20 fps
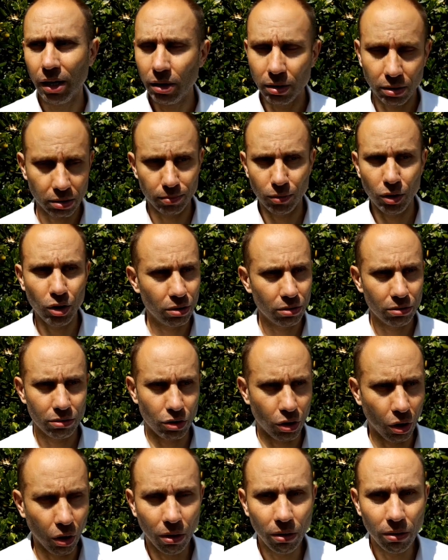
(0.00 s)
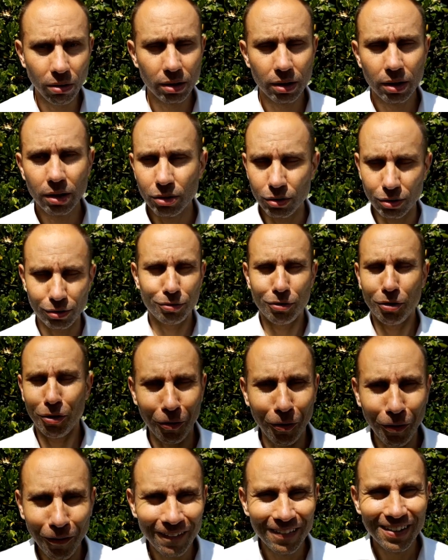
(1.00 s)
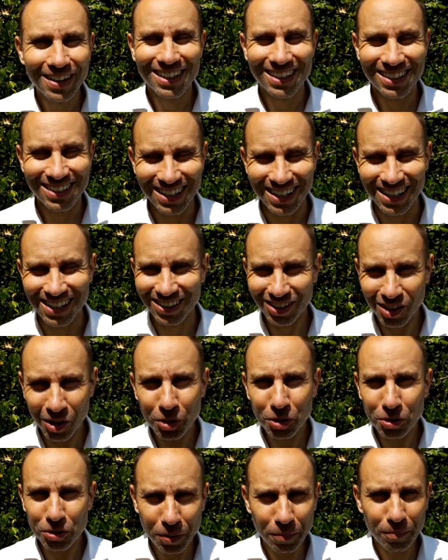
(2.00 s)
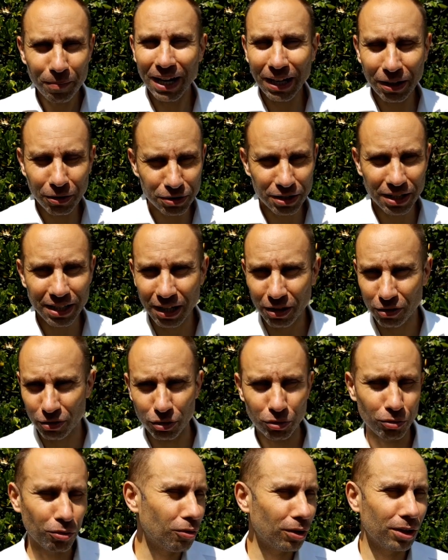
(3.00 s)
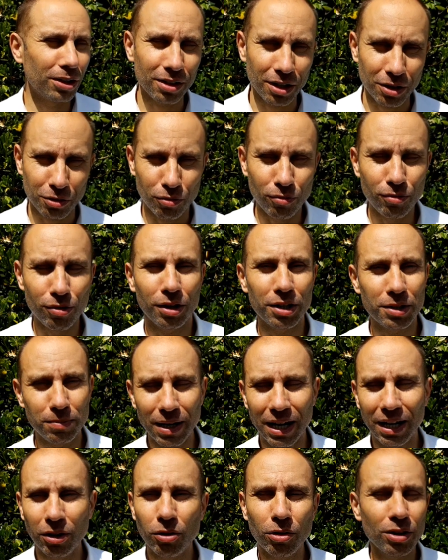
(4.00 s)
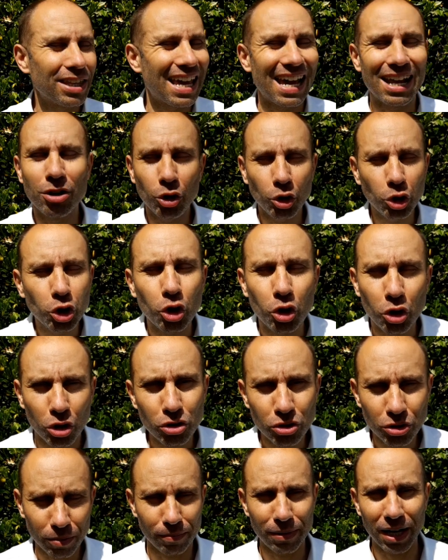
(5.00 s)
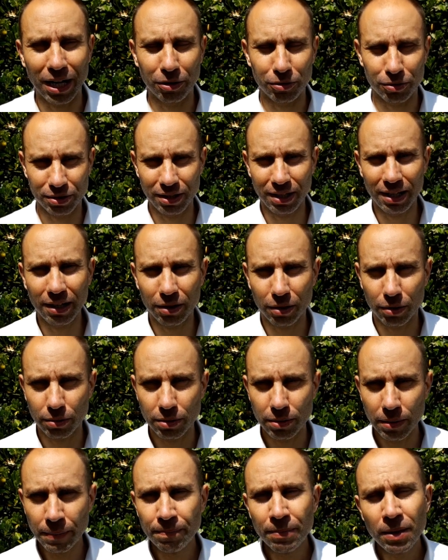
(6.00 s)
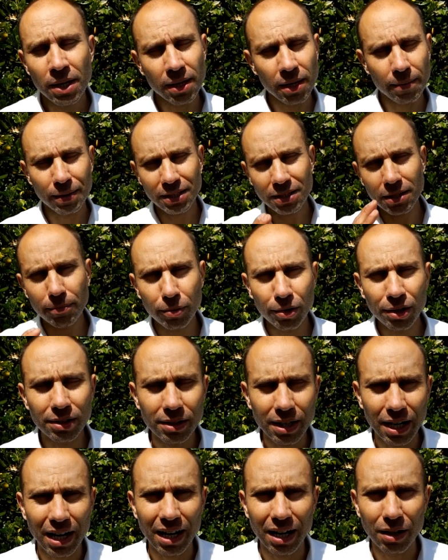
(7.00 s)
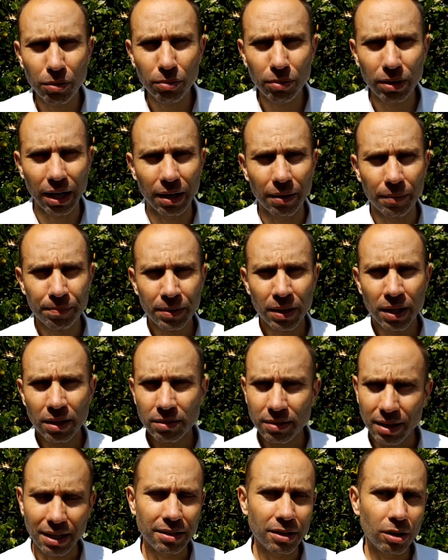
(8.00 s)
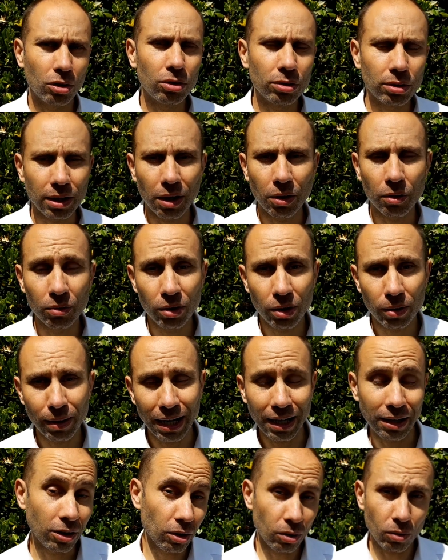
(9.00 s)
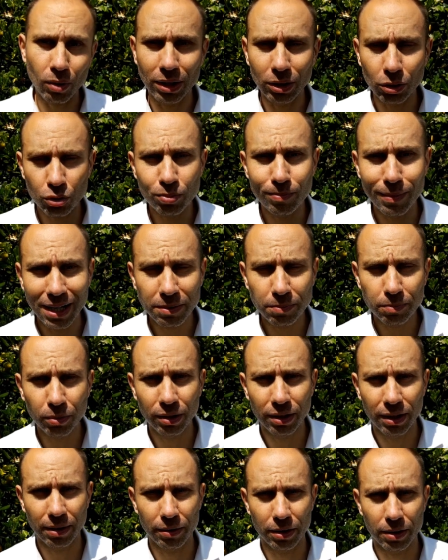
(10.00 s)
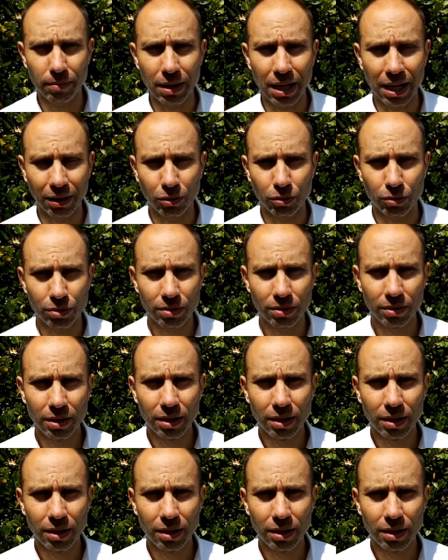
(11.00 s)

¿Cómo? No, no, no, no. Si todos son blancos y negros y tú encuentras uno que es blanco, ya no todos son blancos y negros. Y además te puede entrar la duda. Si has encontrado uno blanco, ¿cuántos más pueden haber blancos?